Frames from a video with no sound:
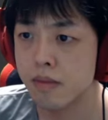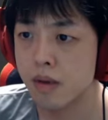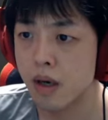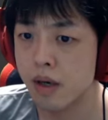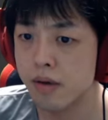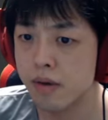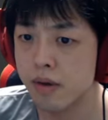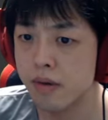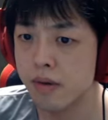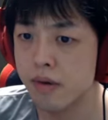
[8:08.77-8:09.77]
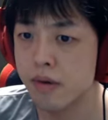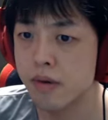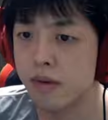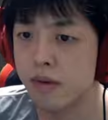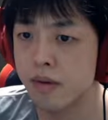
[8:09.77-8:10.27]
あ、いるいるい
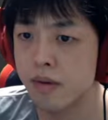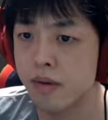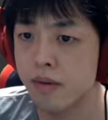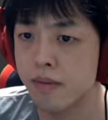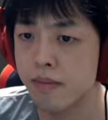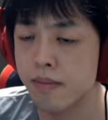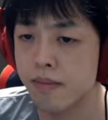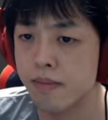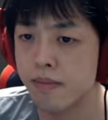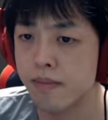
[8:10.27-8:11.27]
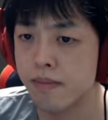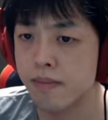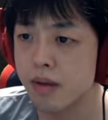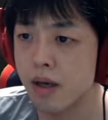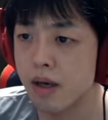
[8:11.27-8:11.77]

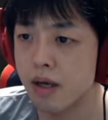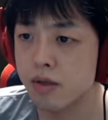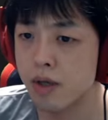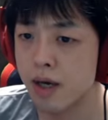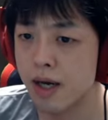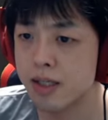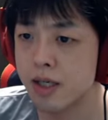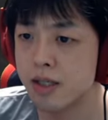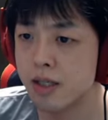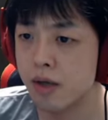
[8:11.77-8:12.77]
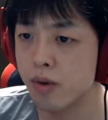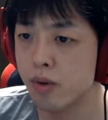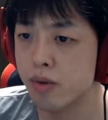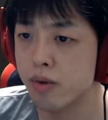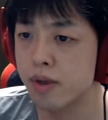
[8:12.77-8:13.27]
る。っとね、ラジカセで
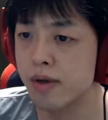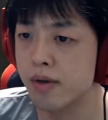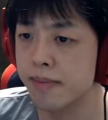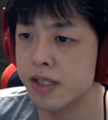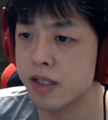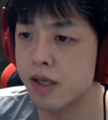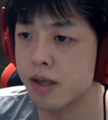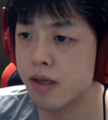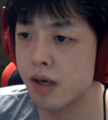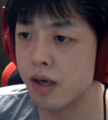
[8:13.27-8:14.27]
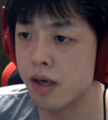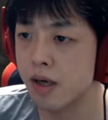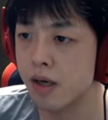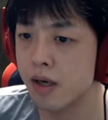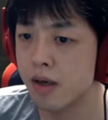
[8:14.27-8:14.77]
陽動っていうのは間違ってたか
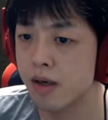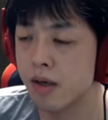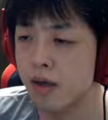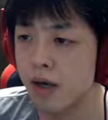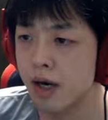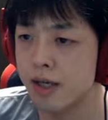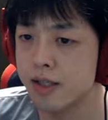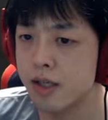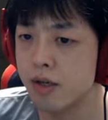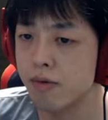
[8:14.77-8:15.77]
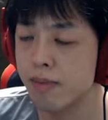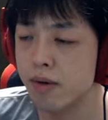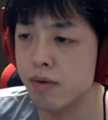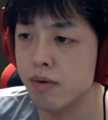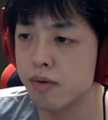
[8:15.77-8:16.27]
ら、あいつらの目
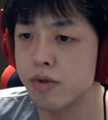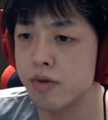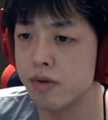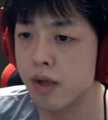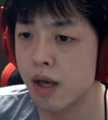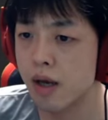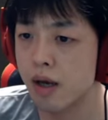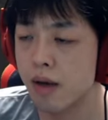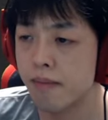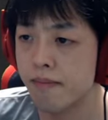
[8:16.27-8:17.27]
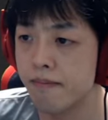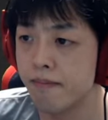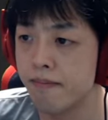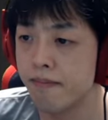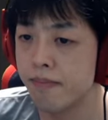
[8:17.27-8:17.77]
を盗んで、う
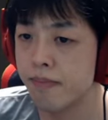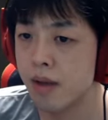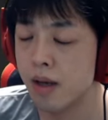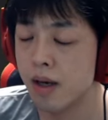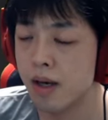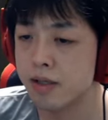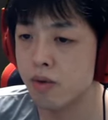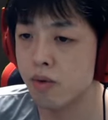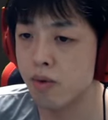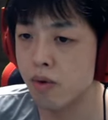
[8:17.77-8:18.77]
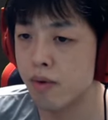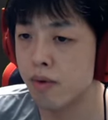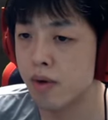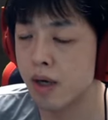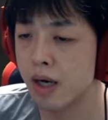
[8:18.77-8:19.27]
ん、あそこの
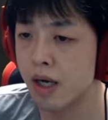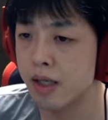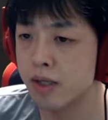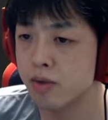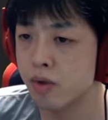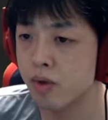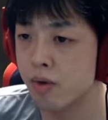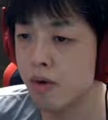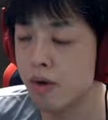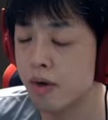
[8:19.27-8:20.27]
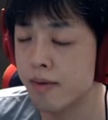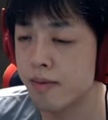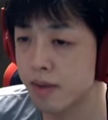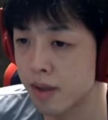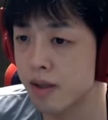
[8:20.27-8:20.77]
階段沿いの
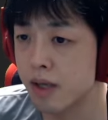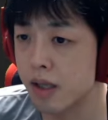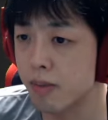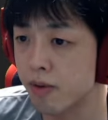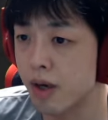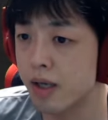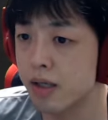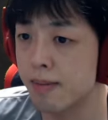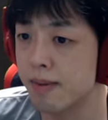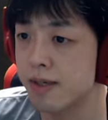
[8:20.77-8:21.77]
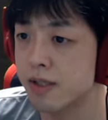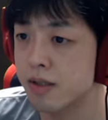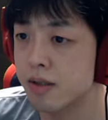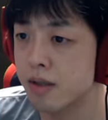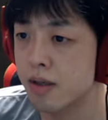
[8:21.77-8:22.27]
建物入ってみます。